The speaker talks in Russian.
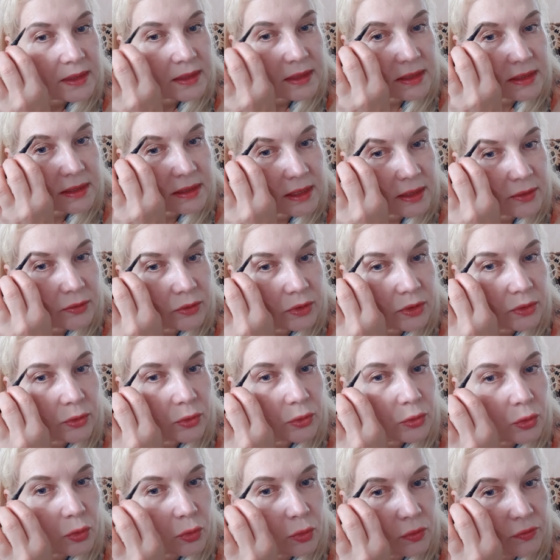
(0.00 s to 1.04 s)
Создает
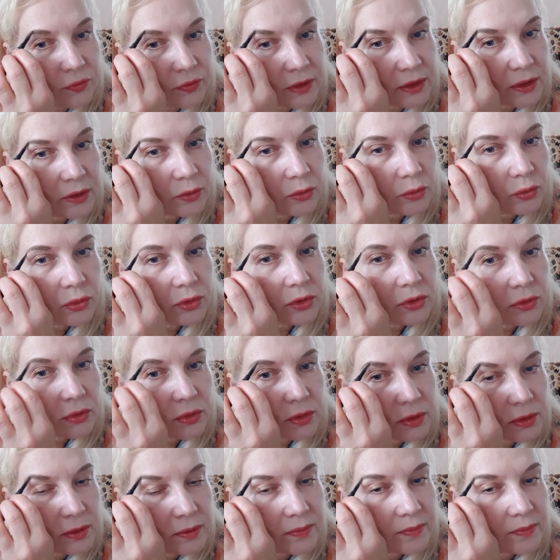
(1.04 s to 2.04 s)
такой ровный контур –